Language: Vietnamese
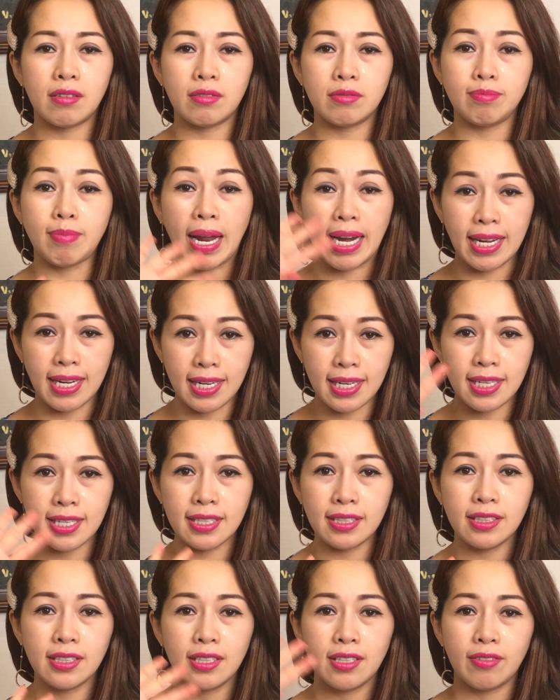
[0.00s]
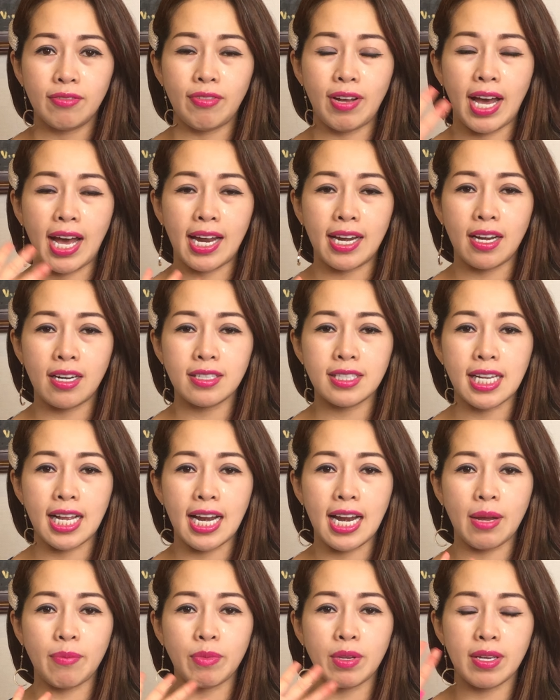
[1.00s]
mạnh hơn và nó sẽ
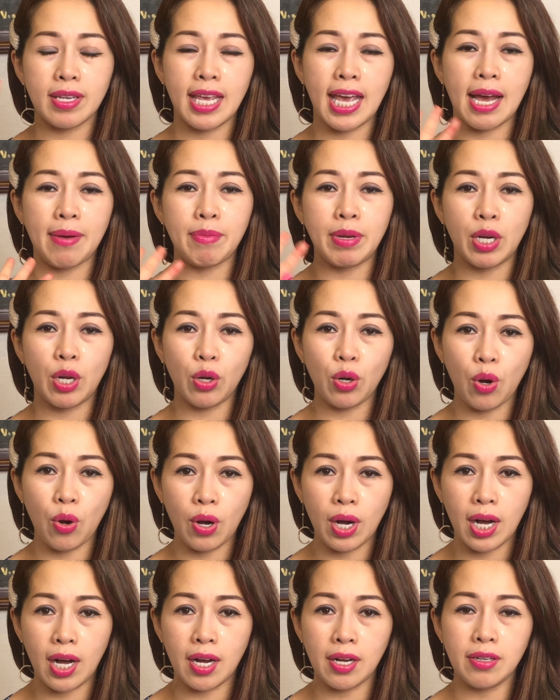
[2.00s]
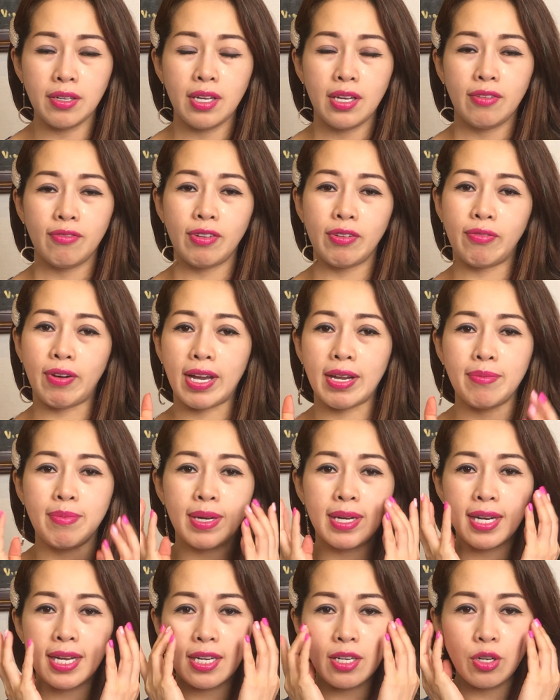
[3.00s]
làm cho da mình nó khô hơn vì vậy
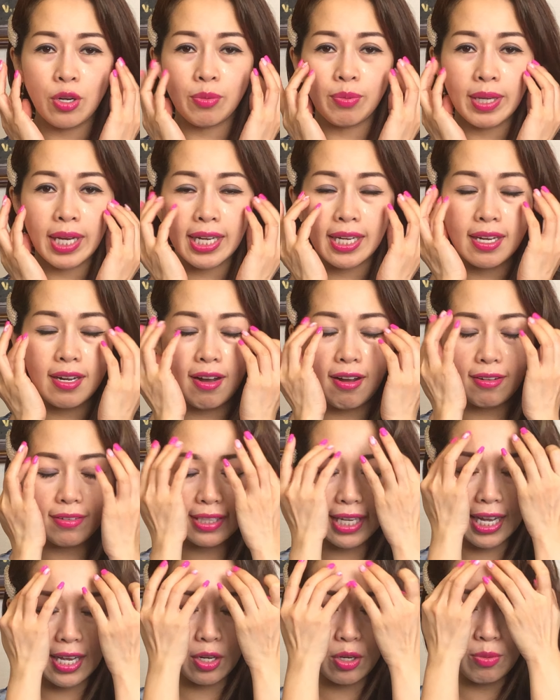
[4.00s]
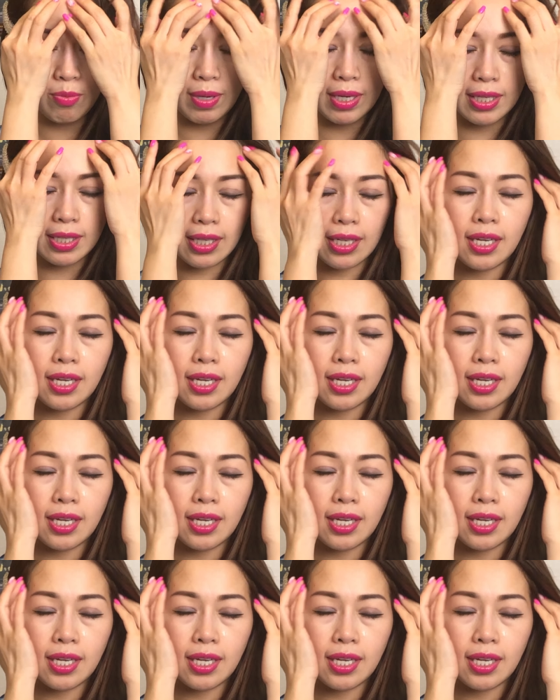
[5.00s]
mình nên dùng các cái ngón tay của mình